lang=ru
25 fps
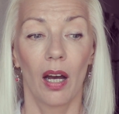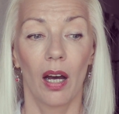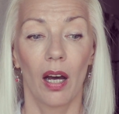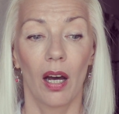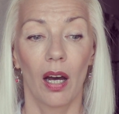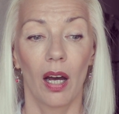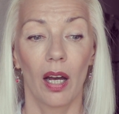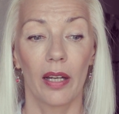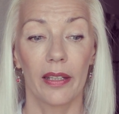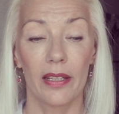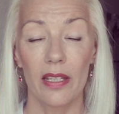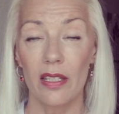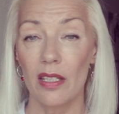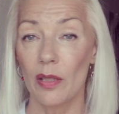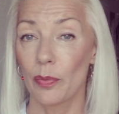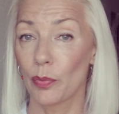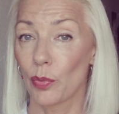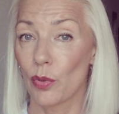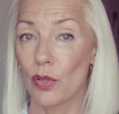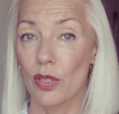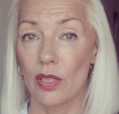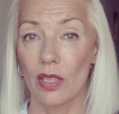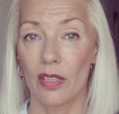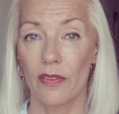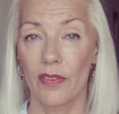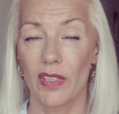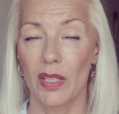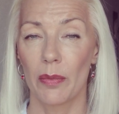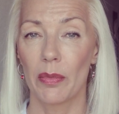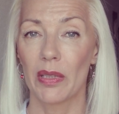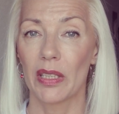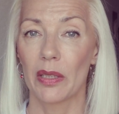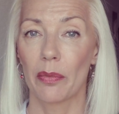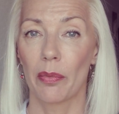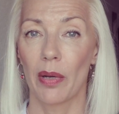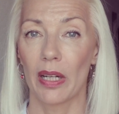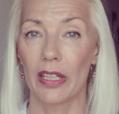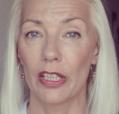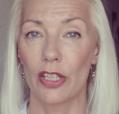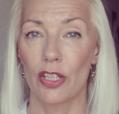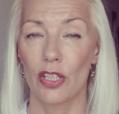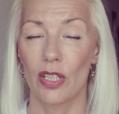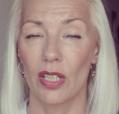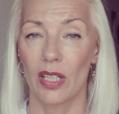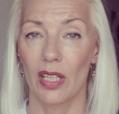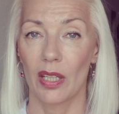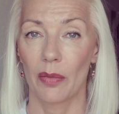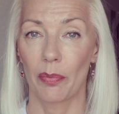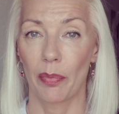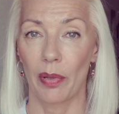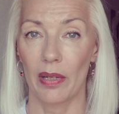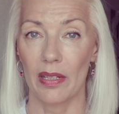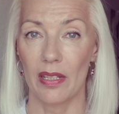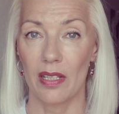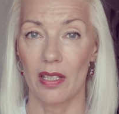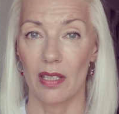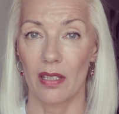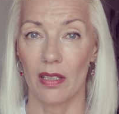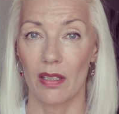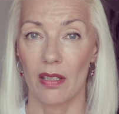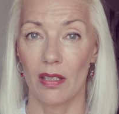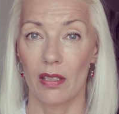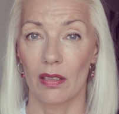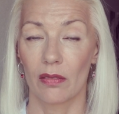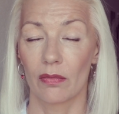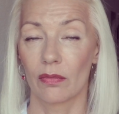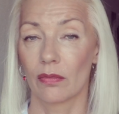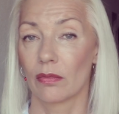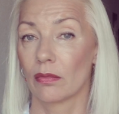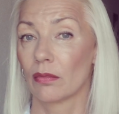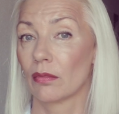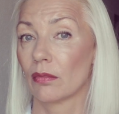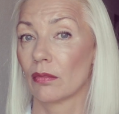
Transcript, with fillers: а, и запустит все метаболические процессы.